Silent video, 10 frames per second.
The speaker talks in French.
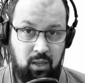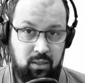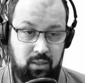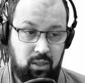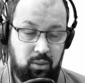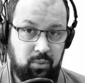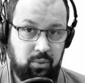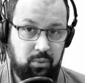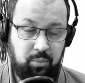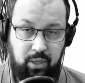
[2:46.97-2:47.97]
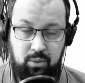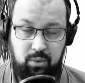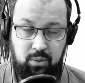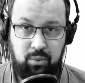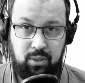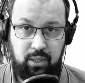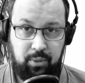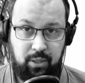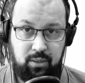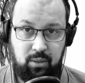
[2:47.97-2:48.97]
C'est comme une personne qui te dirait,
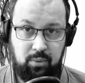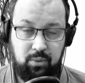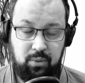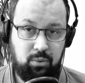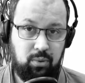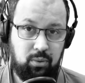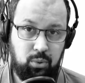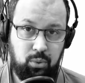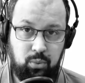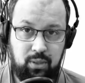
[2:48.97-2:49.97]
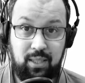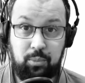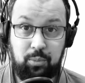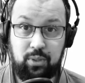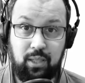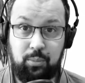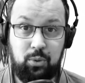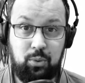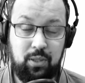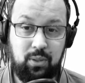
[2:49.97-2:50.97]
par exemple, si tu es aujourd'hui hypnothérapeute,
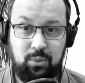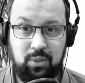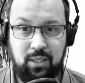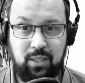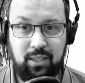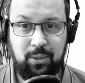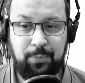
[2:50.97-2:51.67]
une personne qui te dirait